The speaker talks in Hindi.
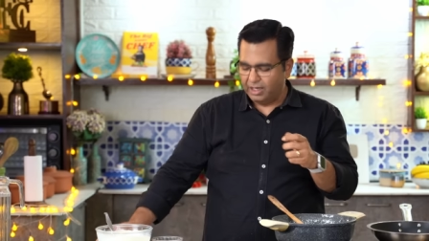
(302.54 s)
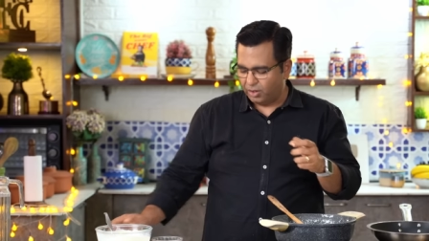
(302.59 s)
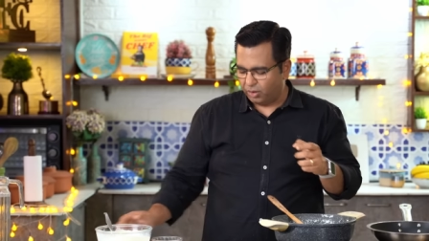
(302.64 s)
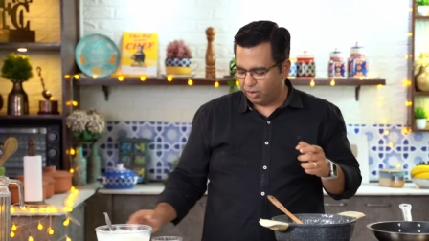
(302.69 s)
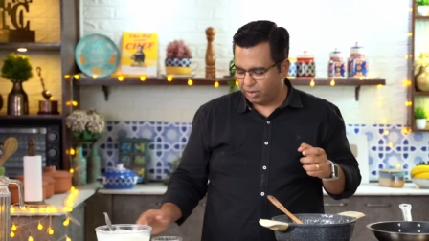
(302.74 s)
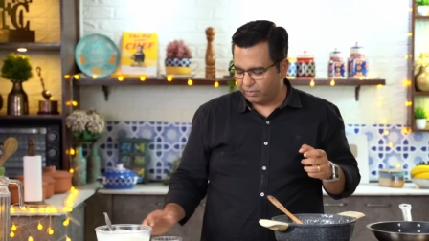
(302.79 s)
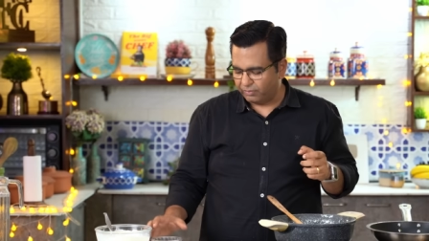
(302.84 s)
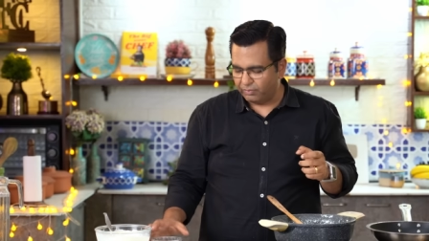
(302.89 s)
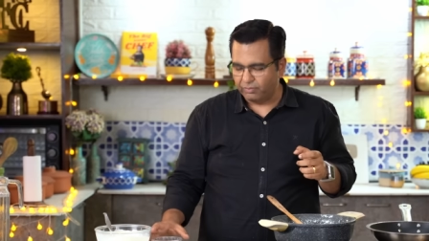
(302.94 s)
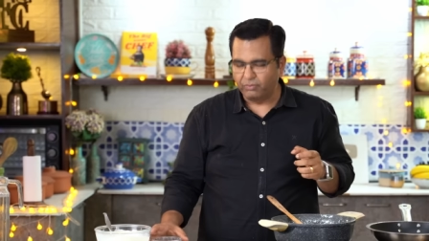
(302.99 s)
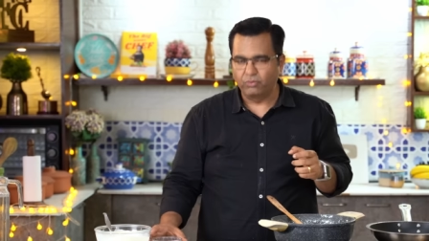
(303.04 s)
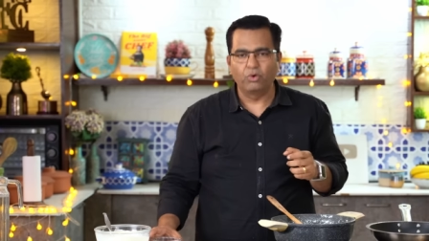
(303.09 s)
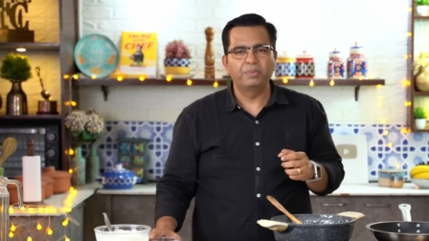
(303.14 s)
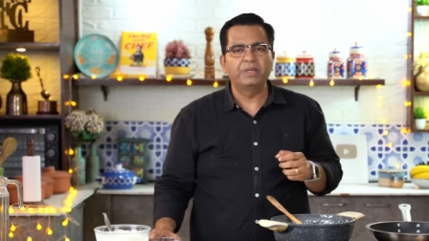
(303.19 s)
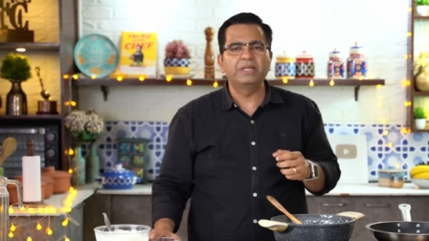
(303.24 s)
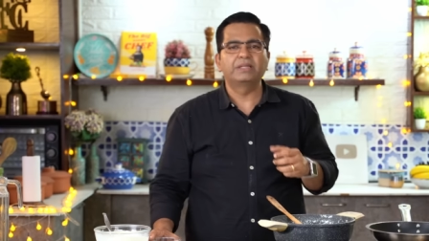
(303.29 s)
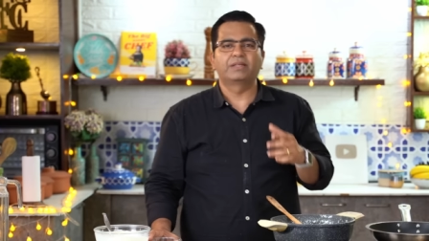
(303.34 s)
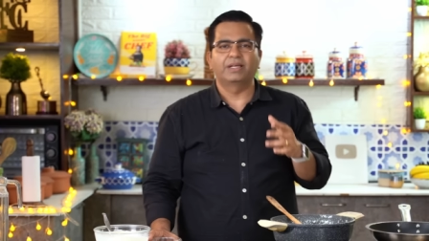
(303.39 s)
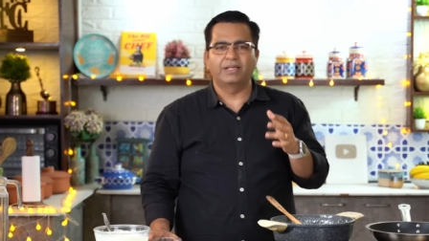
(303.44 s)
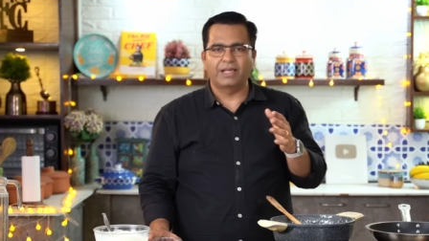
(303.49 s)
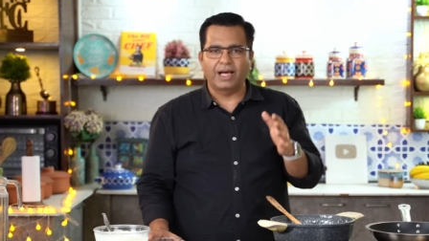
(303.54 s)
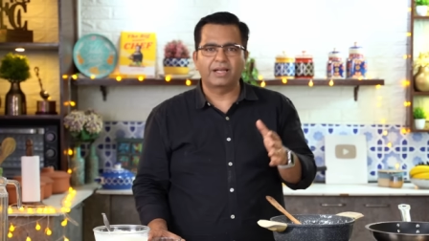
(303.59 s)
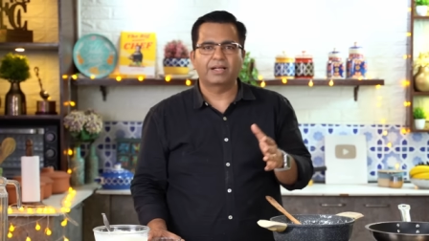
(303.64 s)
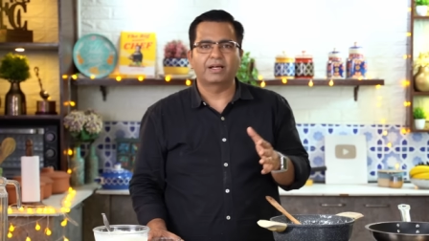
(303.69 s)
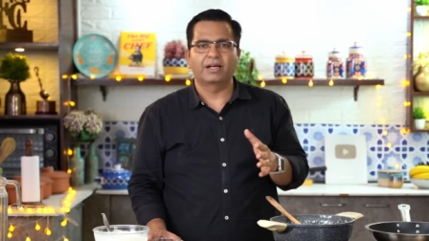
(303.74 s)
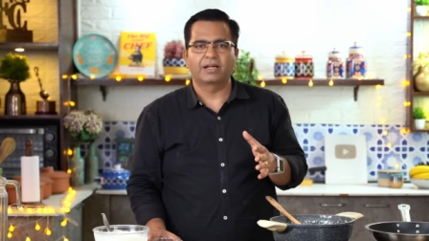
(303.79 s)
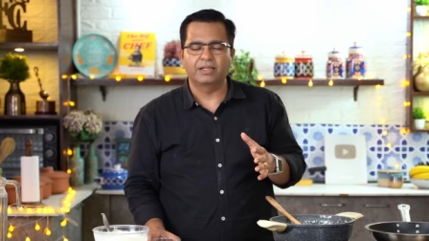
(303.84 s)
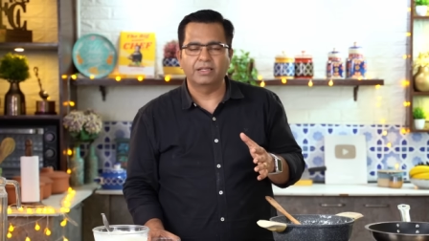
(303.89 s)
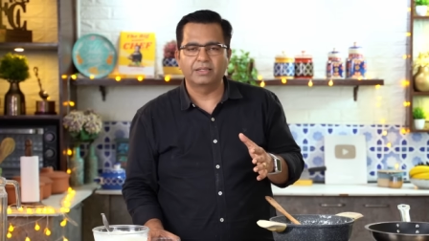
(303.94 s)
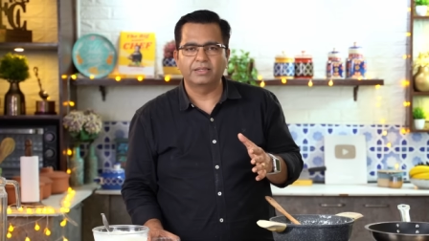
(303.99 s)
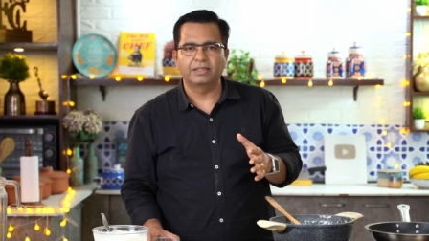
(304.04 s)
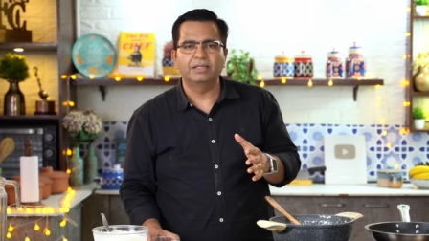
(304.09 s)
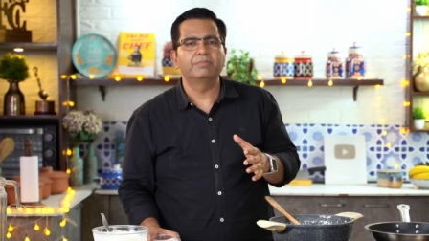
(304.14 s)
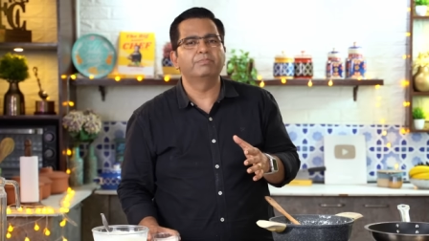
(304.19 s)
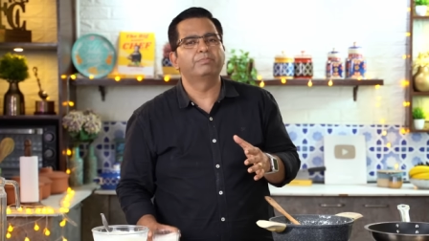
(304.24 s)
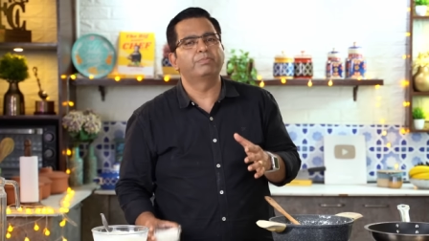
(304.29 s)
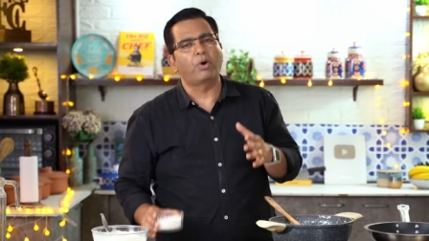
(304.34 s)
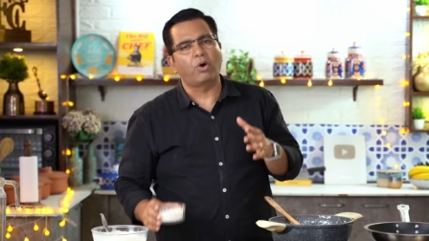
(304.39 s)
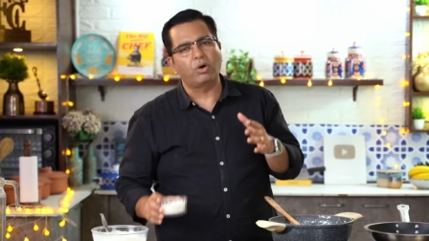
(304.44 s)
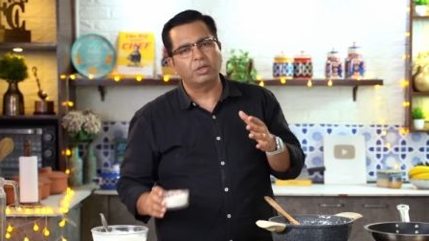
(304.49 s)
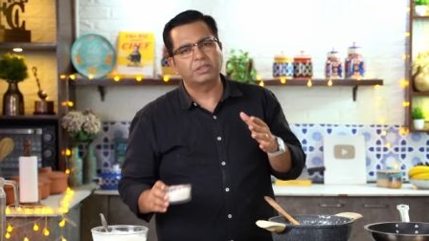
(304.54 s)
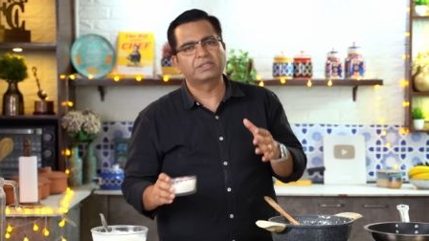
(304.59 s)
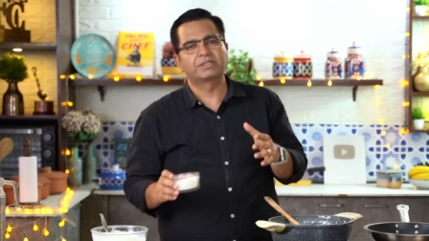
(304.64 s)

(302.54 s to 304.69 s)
और वो भी तैयार कर लेते हैं बहुत